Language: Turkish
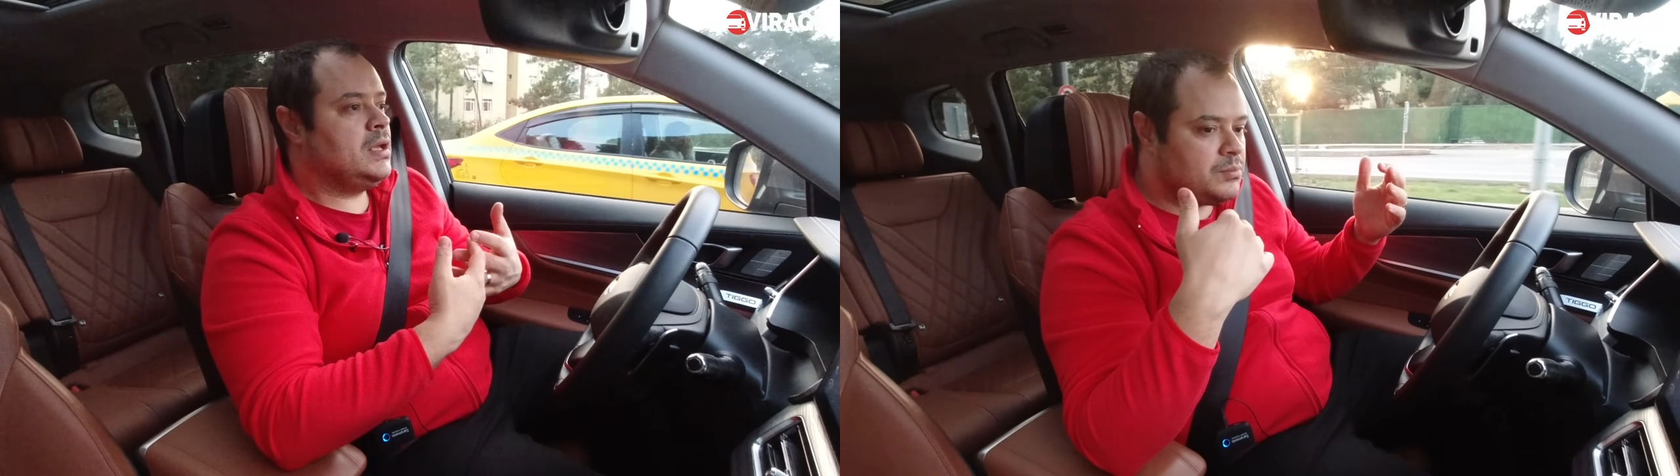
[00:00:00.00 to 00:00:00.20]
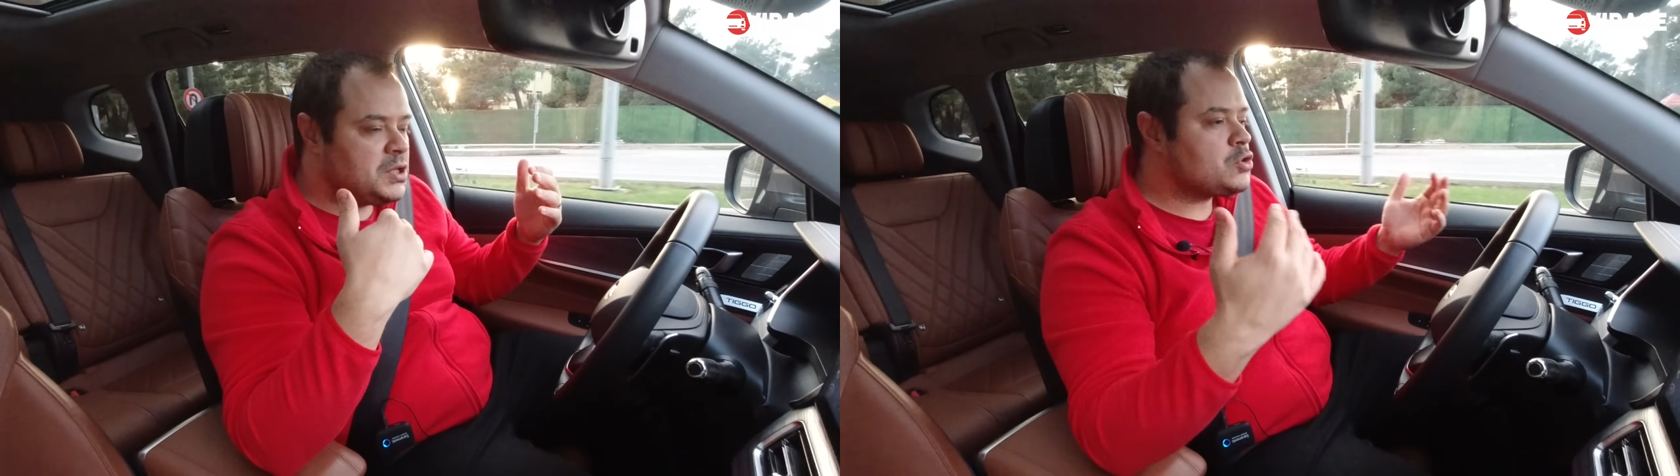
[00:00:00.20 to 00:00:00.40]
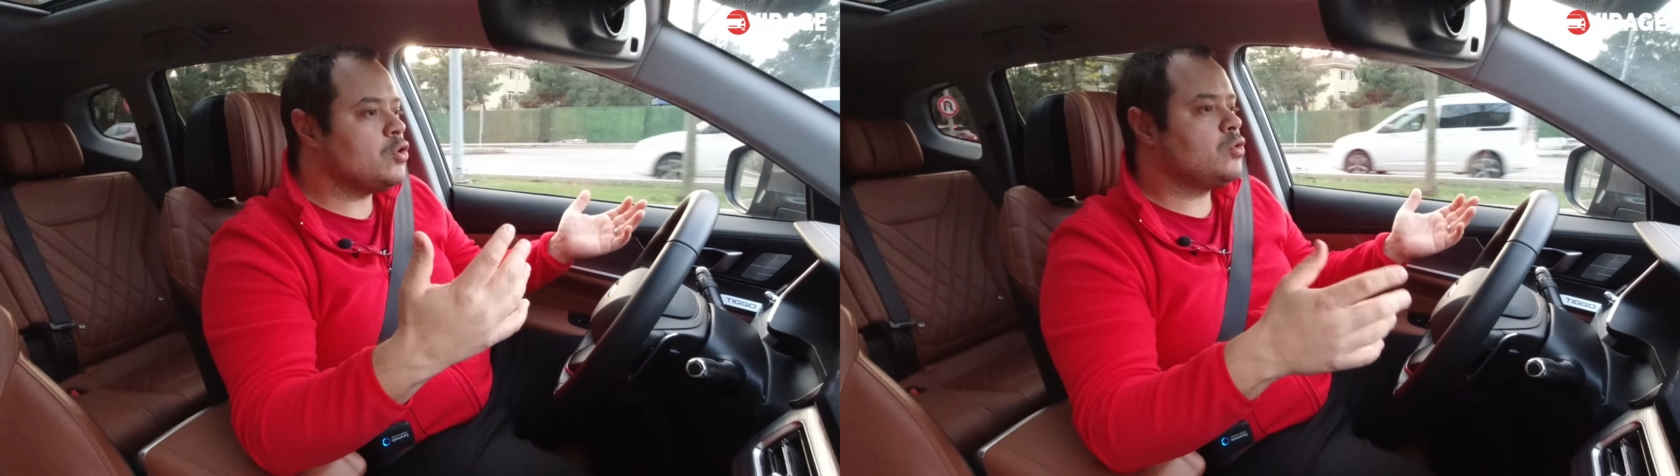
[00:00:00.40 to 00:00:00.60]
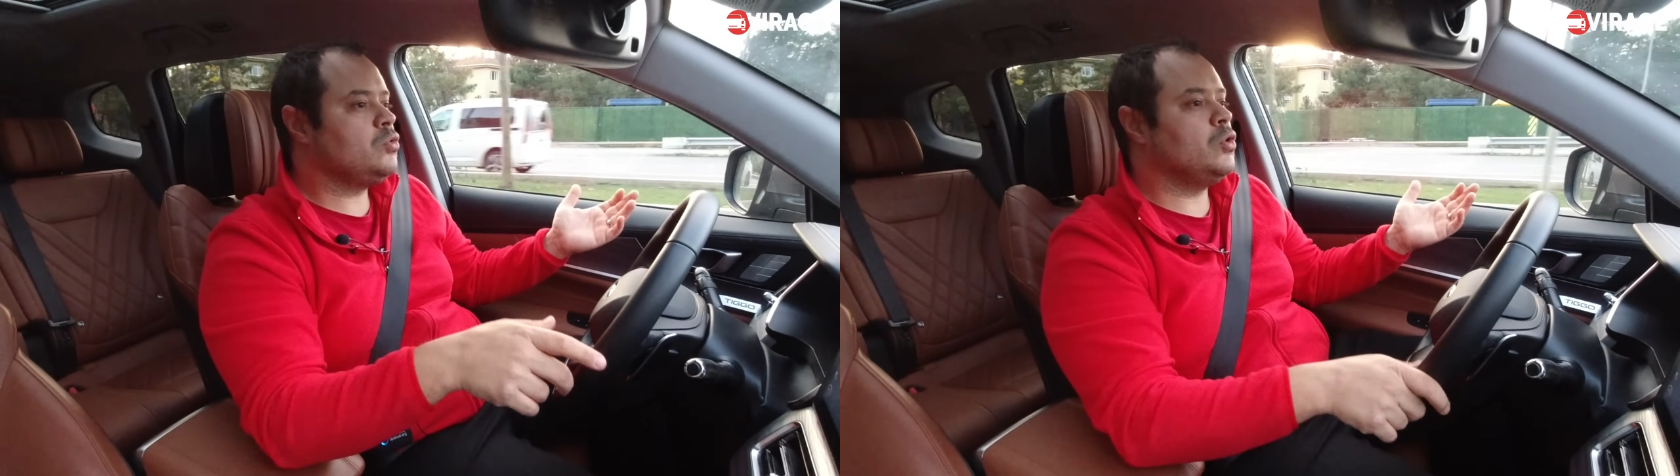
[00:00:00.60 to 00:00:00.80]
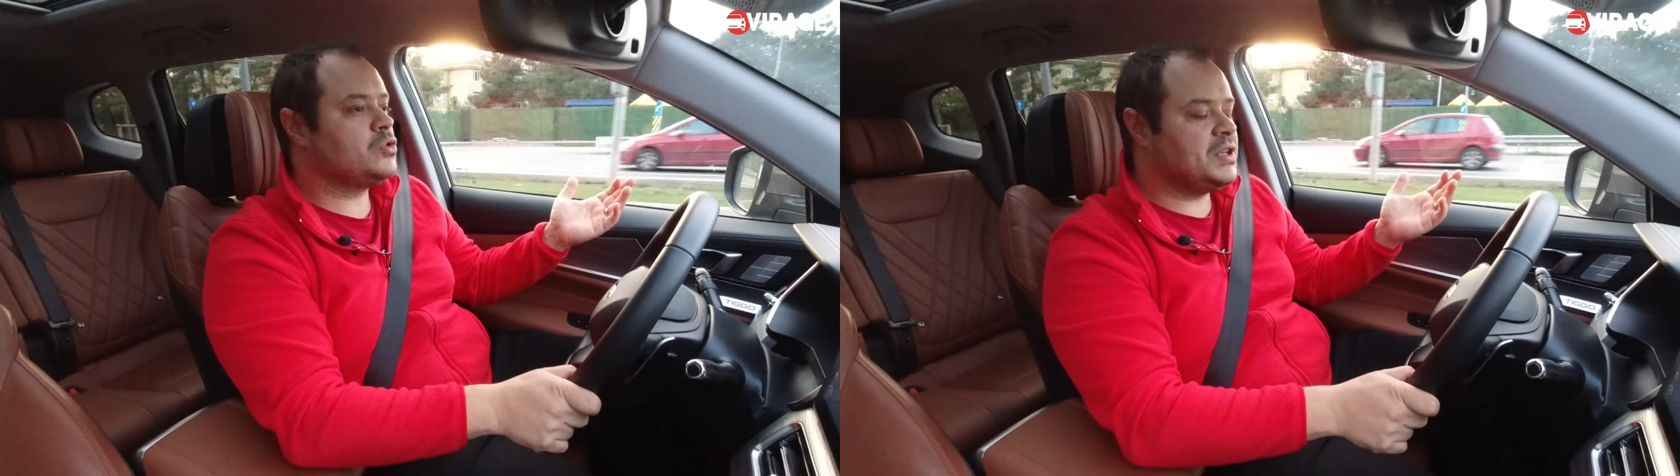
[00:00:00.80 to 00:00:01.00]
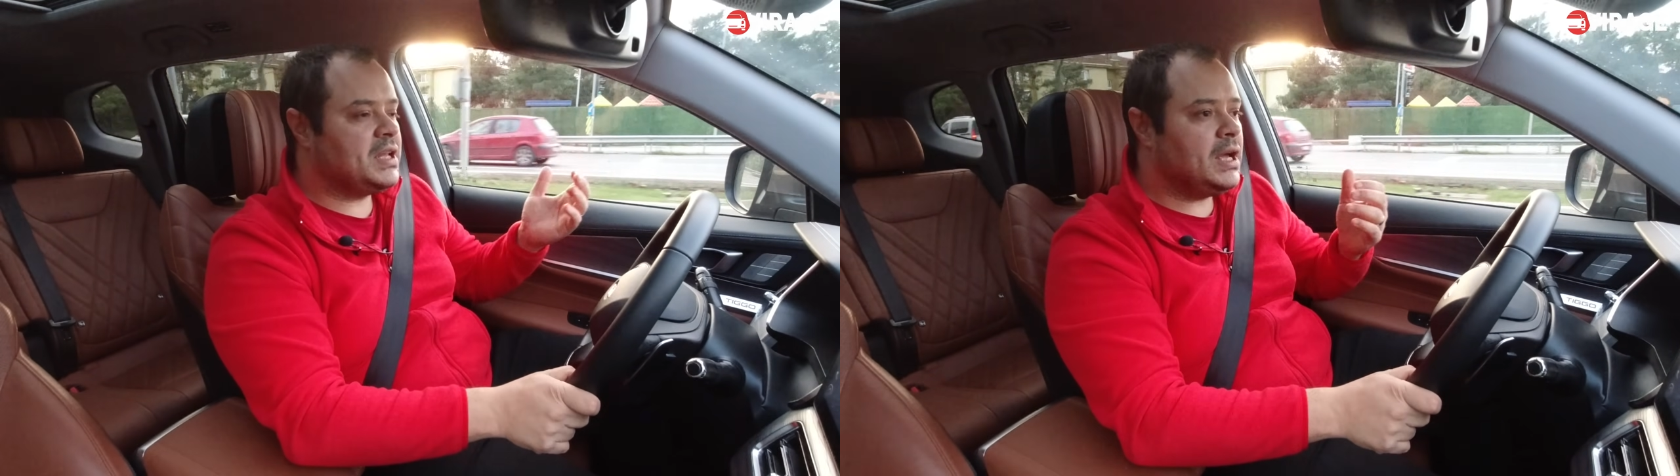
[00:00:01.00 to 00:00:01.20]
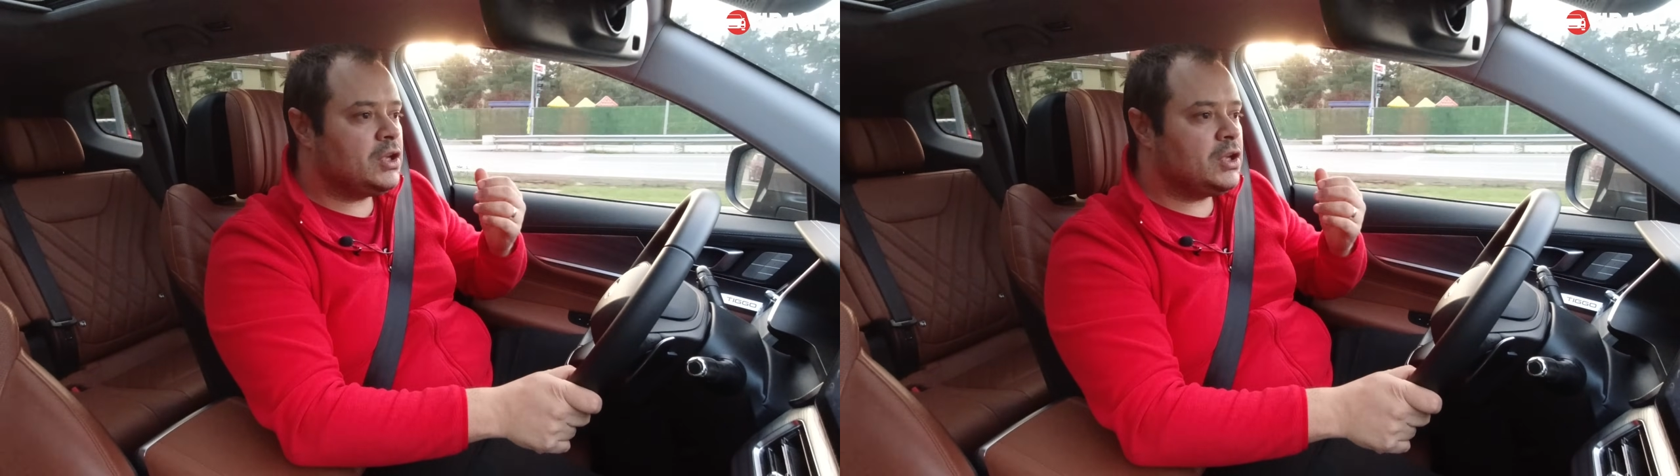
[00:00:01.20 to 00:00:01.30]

birçok noktada